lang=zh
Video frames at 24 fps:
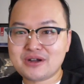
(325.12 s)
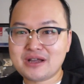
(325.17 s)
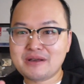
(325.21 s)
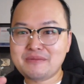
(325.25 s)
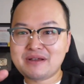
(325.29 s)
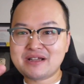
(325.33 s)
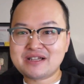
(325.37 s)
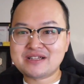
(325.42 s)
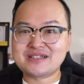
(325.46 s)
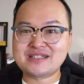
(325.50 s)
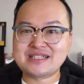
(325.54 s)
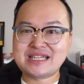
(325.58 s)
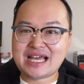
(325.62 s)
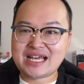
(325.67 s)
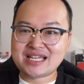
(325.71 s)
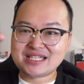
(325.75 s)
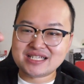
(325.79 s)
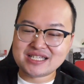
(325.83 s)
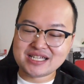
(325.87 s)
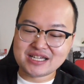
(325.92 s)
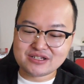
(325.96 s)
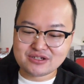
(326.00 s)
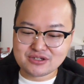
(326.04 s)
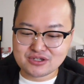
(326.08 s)
我刚把它拿
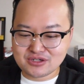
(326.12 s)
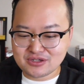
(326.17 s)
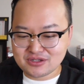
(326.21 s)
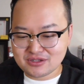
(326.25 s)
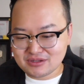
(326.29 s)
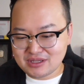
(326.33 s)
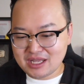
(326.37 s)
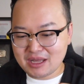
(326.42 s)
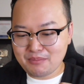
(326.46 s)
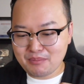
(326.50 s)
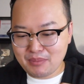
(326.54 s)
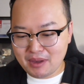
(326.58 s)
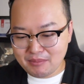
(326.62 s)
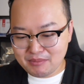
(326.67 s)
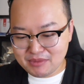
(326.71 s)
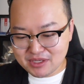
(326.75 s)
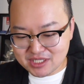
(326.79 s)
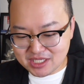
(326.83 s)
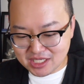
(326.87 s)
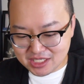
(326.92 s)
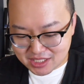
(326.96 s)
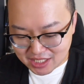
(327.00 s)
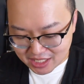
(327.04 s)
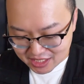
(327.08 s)
着这样的，就它旁
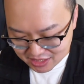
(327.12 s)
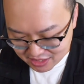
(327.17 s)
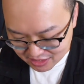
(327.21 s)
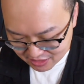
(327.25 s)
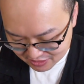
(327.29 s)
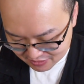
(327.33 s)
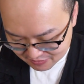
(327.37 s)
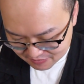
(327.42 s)
边实在是台糖。